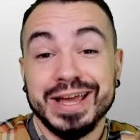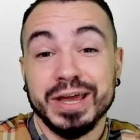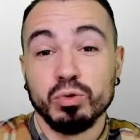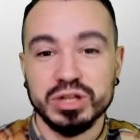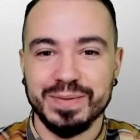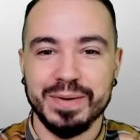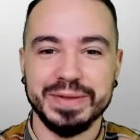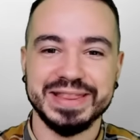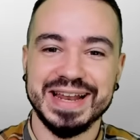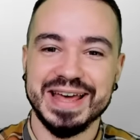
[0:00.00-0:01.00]
que
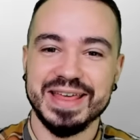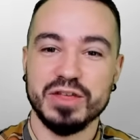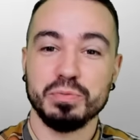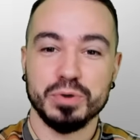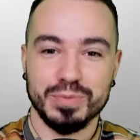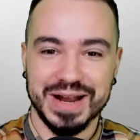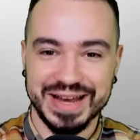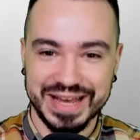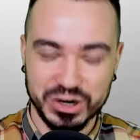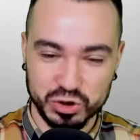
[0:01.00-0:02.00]
últimamente le ha dado por
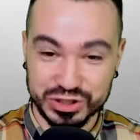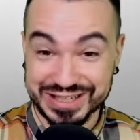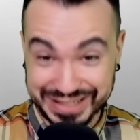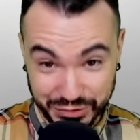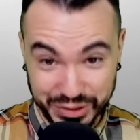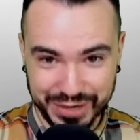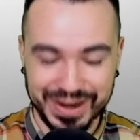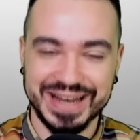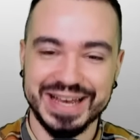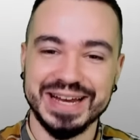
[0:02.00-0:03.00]
blanquear cosas que no hay que
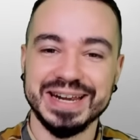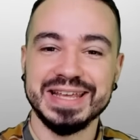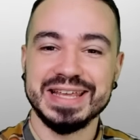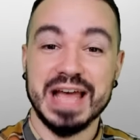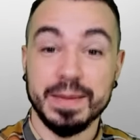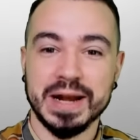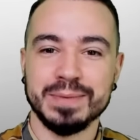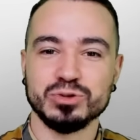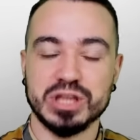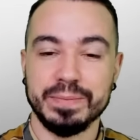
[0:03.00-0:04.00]
blanquear,
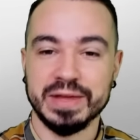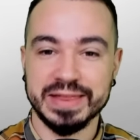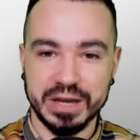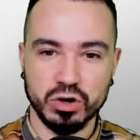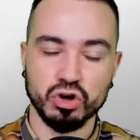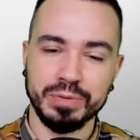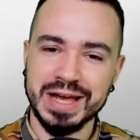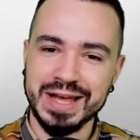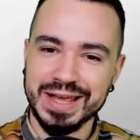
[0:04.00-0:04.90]
hablaremos también de economía